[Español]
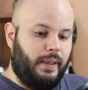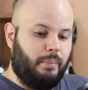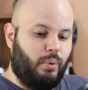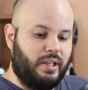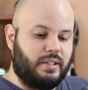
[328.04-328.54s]

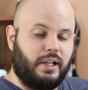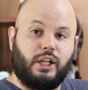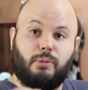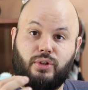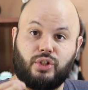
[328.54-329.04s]
y puede ser
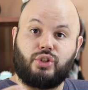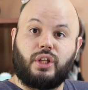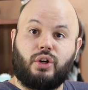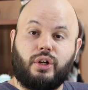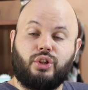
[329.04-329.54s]
que el proceso
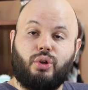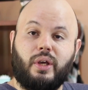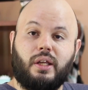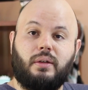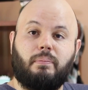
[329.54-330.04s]
esté corriendo
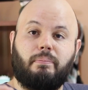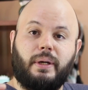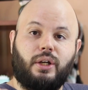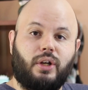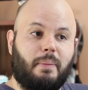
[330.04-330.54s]
bien,
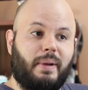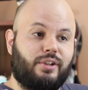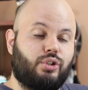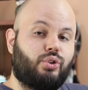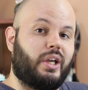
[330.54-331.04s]
pero la
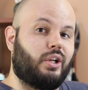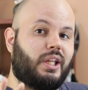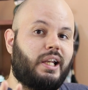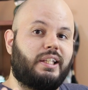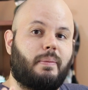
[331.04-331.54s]
aplicación todavía no
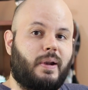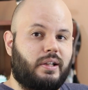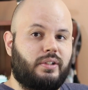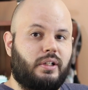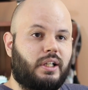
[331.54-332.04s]
está lista para
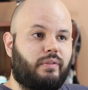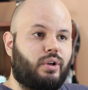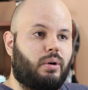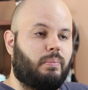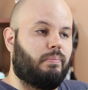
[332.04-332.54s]
recibir
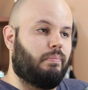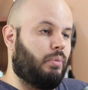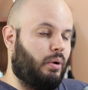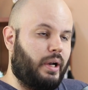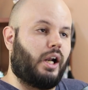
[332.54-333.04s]
tráfico
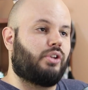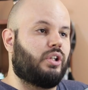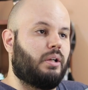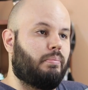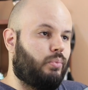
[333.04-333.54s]
por varias
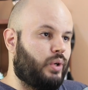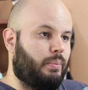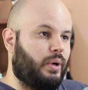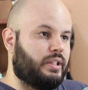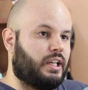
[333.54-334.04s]
razones.
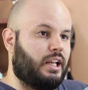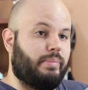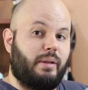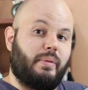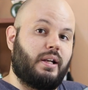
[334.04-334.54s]
Una puede ser que el
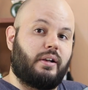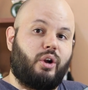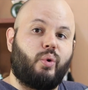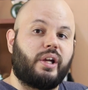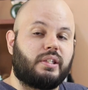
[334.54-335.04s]
primer
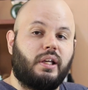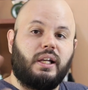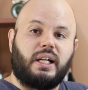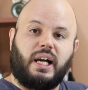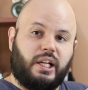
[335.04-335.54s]
request
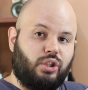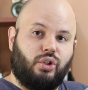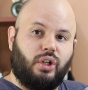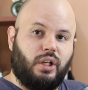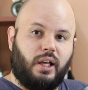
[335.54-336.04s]
cargue
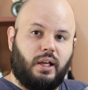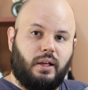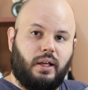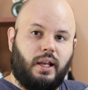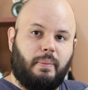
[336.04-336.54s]
toda
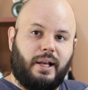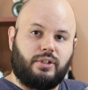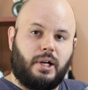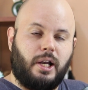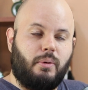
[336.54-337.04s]
la,
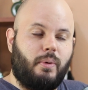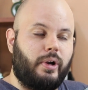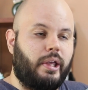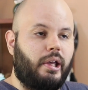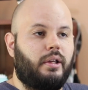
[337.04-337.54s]
aplicación en la
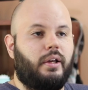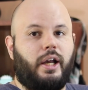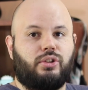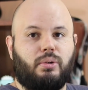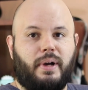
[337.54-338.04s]
memoria,
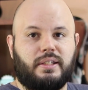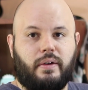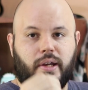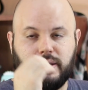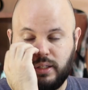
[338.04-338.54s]
eso
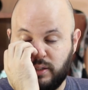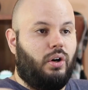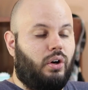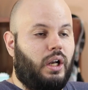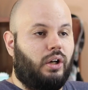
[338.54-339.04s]
pasa a veces.
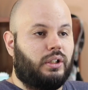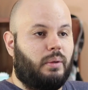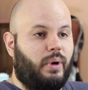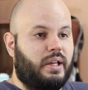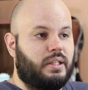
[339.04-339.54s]
O la
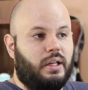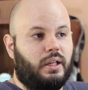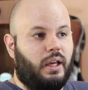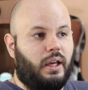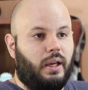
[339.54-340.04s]
otra puede
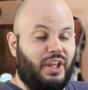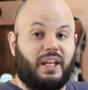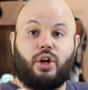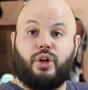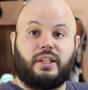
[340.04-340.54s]
ser que
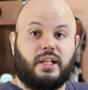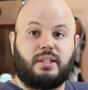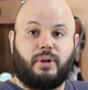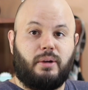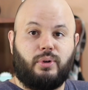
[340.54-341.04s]
tiene que
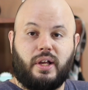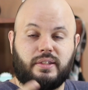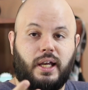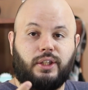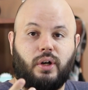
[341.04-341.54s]
conectarse, por ejemplo, una
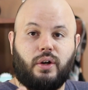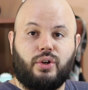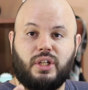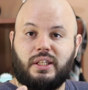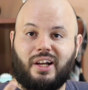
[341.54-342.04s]
base datos o
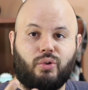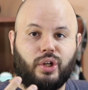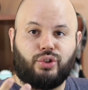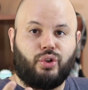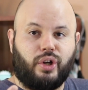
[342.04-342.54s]
algo así, tarda un
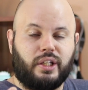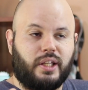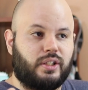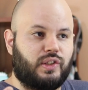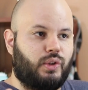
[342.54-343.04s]
ratito en
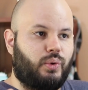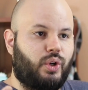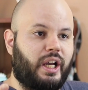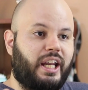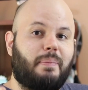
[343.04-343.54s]
conectarse, entonces
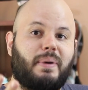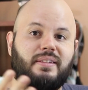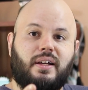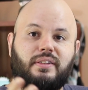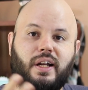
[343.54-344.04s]
uno le querés
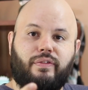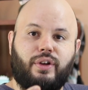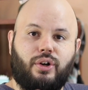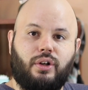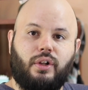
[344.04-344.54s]
pasar
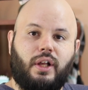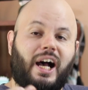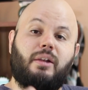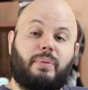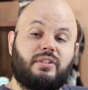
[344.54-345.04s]
tráfico
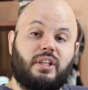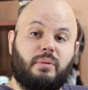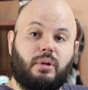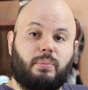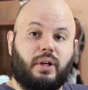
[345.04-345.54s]
al
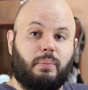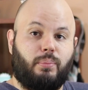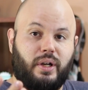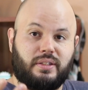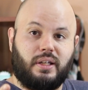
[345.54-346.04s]
principio porque
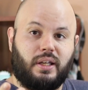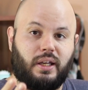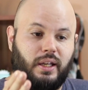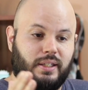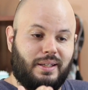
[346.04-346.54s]
puede ser
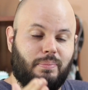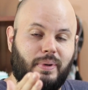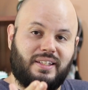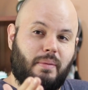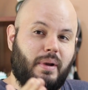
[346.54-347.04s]
que
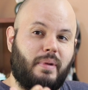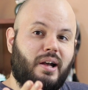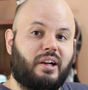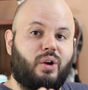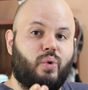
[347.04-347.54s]
esas
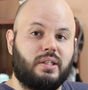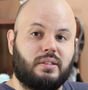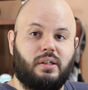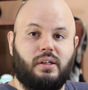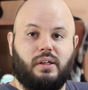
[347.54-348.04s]
primeras
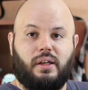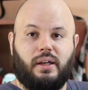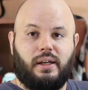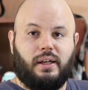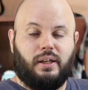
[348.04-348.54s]
requests
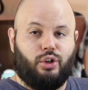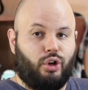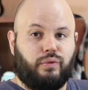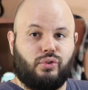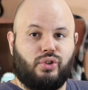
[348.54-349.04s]
eh,
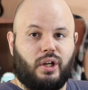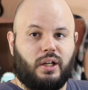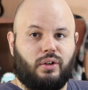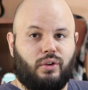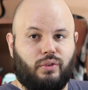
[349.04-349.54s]
no
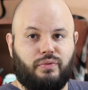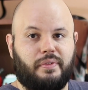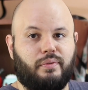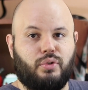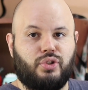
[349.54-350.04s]
funcionen o
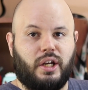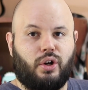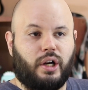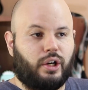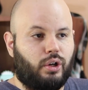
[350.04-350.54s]
funcionen
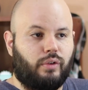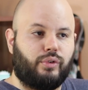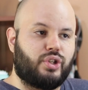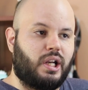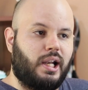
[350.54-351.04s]
con error o
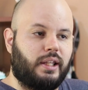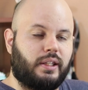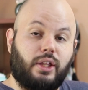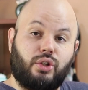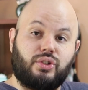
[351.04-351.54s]
funcionen
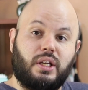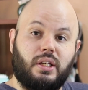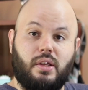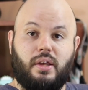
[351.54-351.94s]
lentas. Entonces,